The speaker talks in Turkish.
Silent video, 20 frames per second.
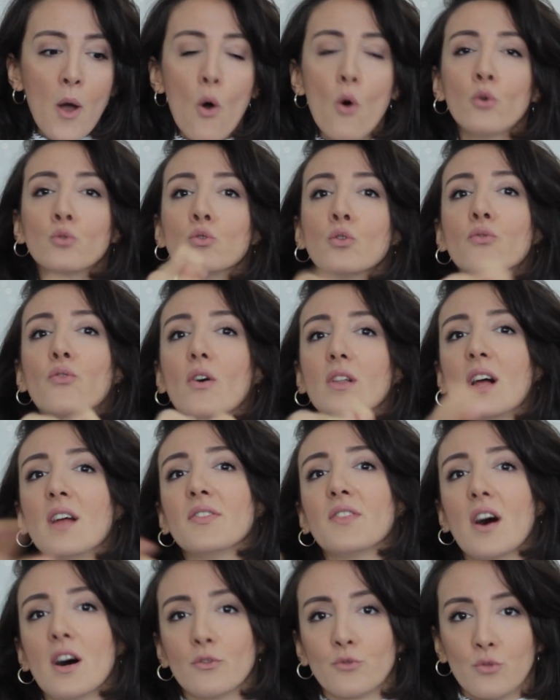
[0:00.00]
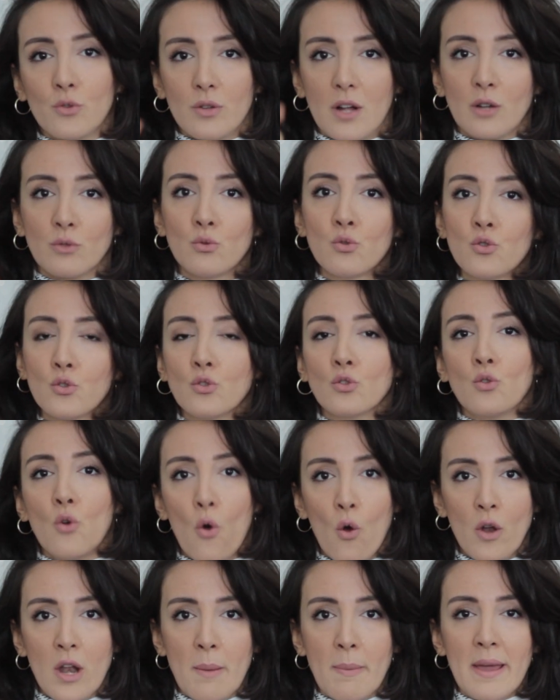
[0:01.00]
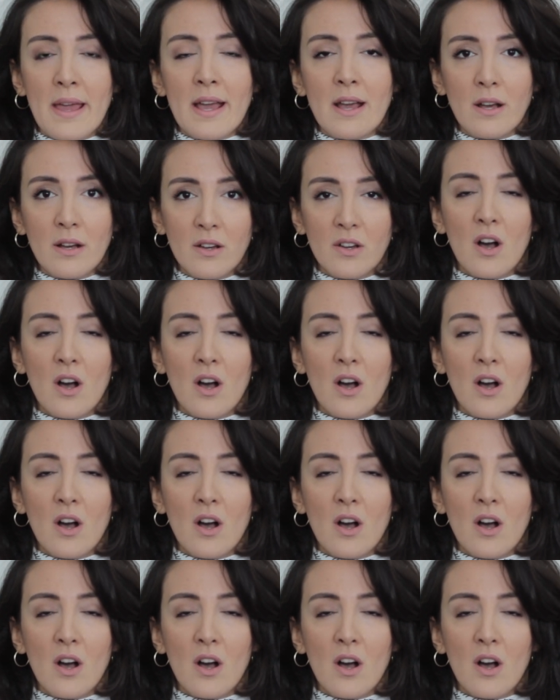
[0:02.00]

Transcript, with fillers: ödül falan da dağıtıyorlar. Düşünün öyle bir